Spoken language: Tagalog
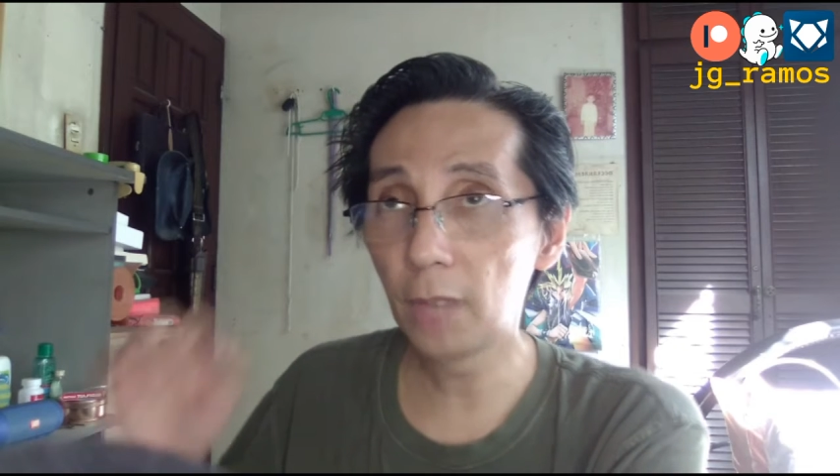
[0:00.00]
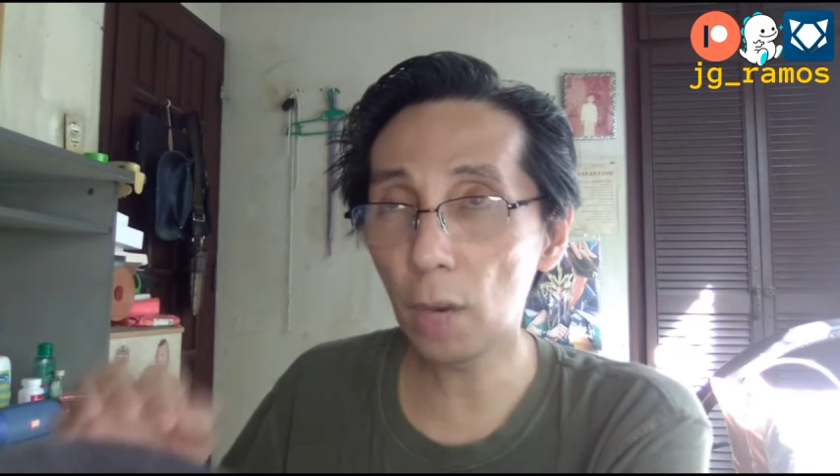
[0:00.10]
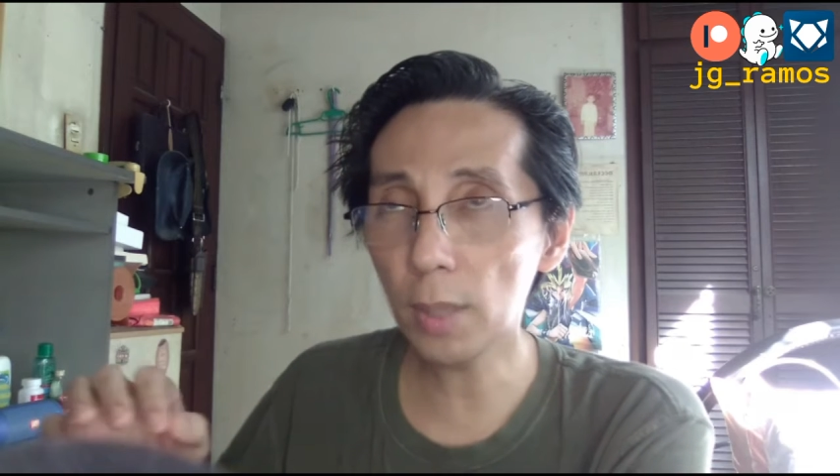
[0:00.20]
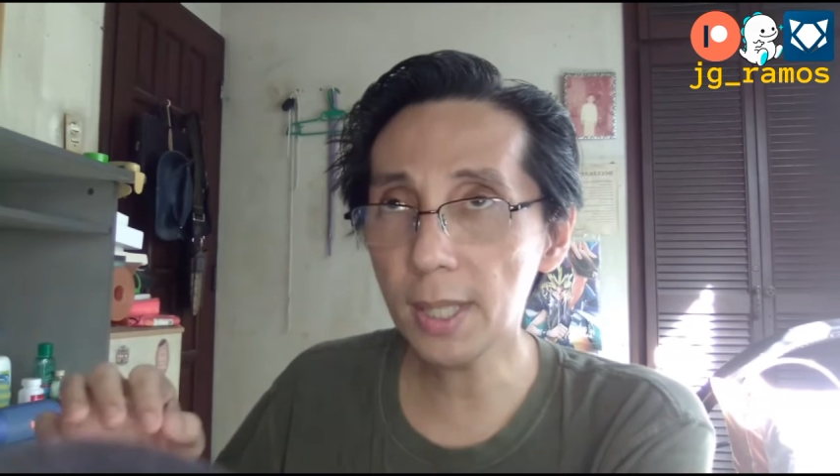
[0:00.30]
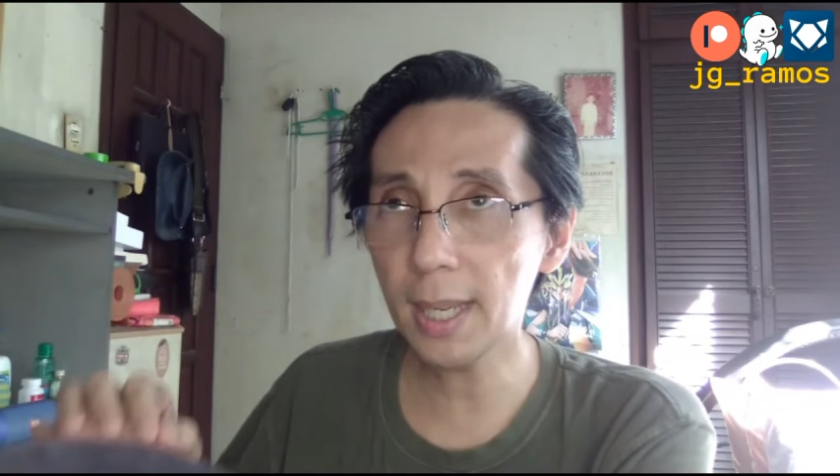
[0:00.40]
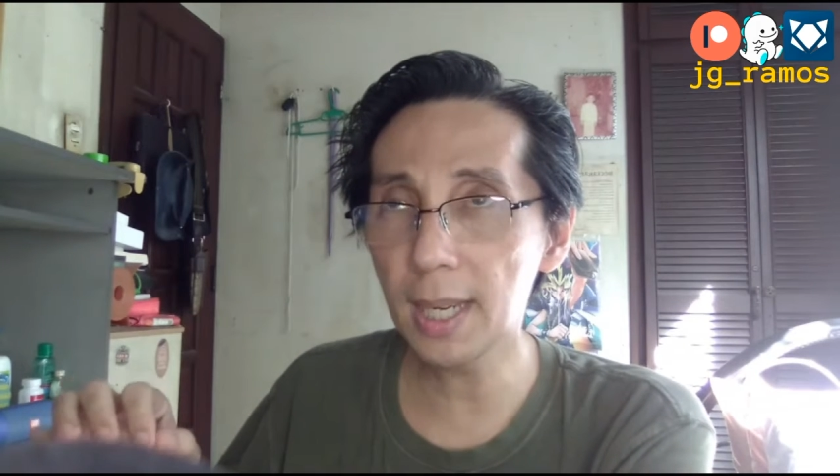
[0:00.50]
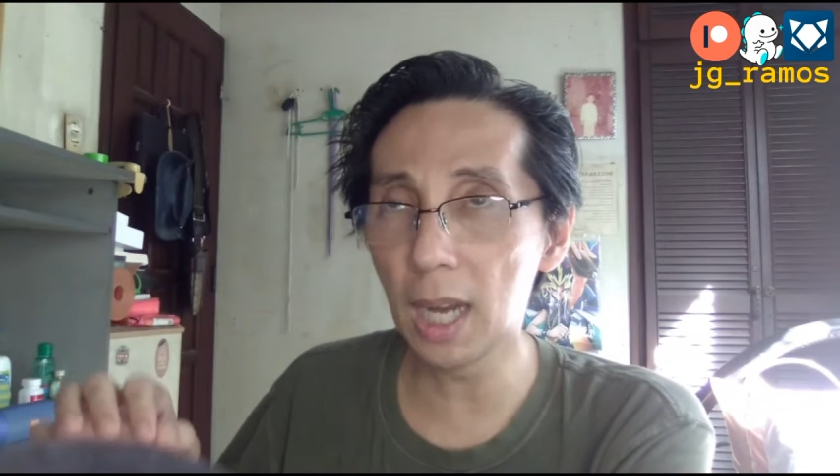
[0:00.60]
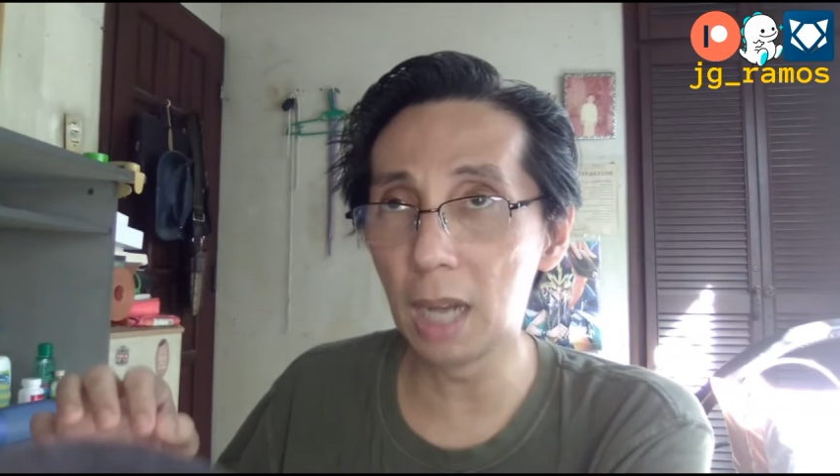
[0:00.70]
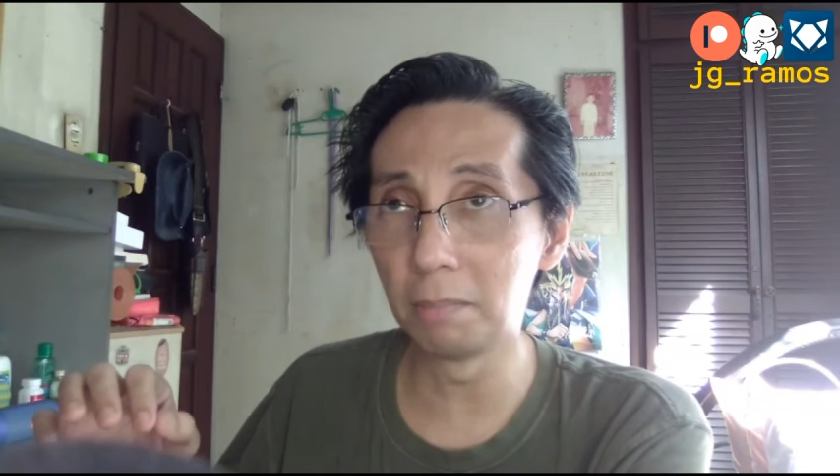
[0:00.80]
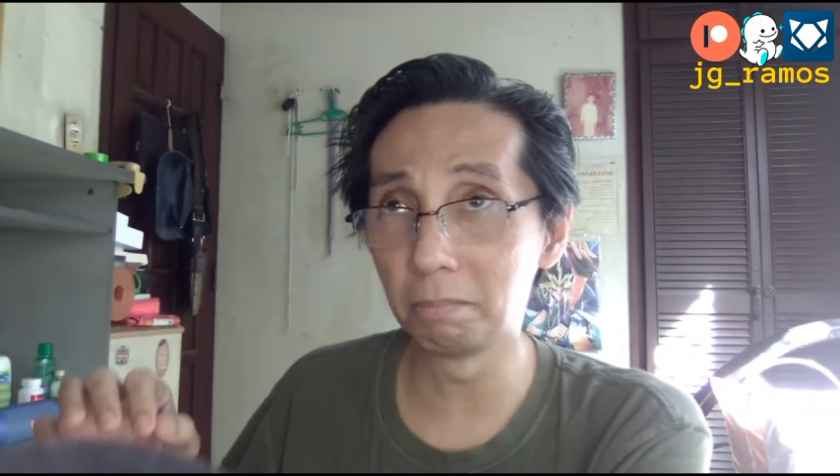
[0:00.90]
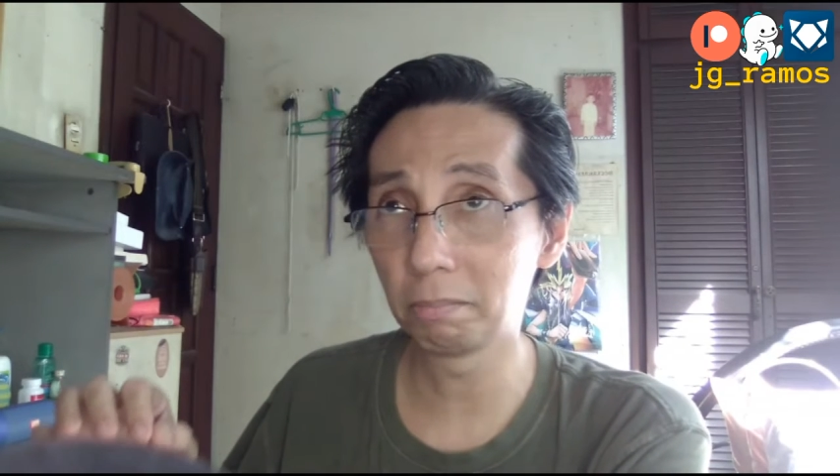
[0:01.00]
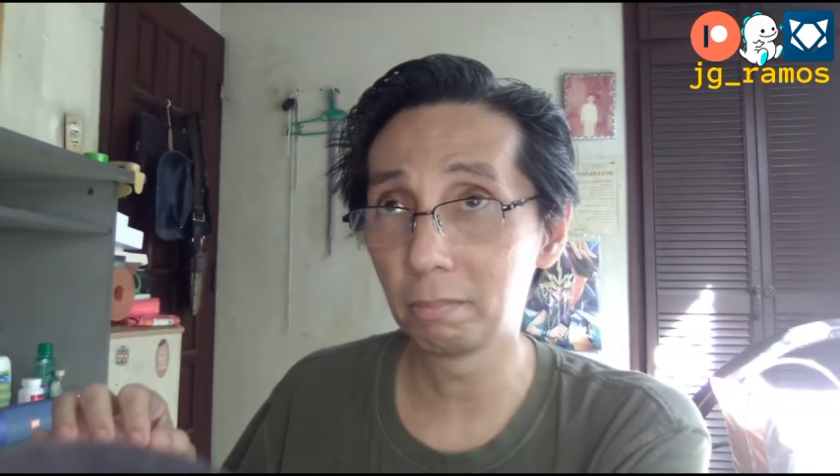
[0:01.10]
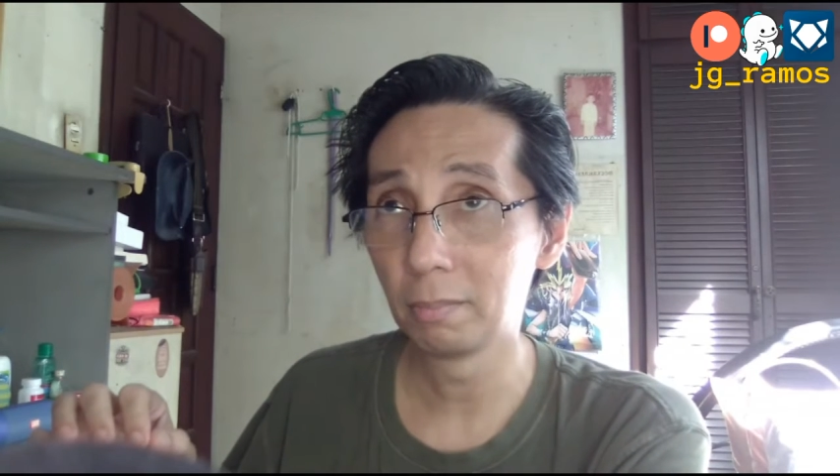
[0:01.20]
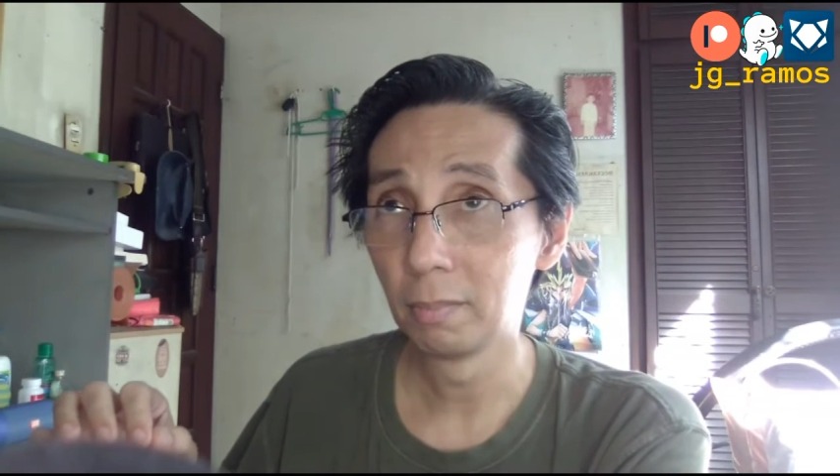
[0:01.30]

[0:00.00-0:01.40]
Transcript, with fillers: There was a um